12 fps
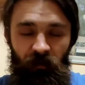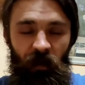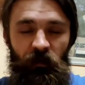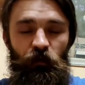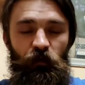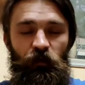
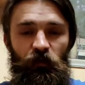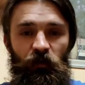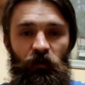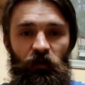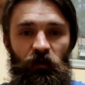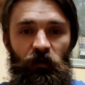Отсутствует.
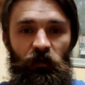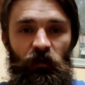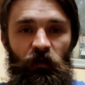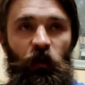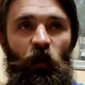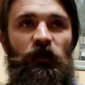
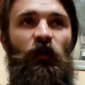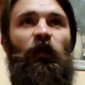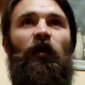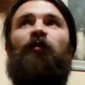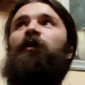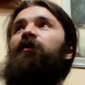Просто
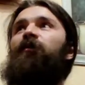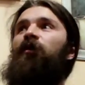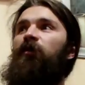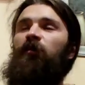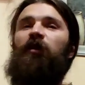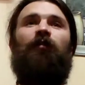полюбить
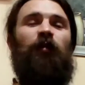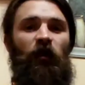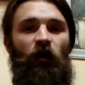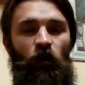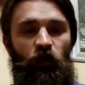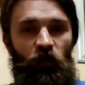вот мир,
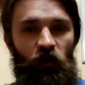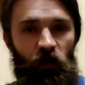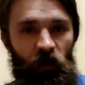природу.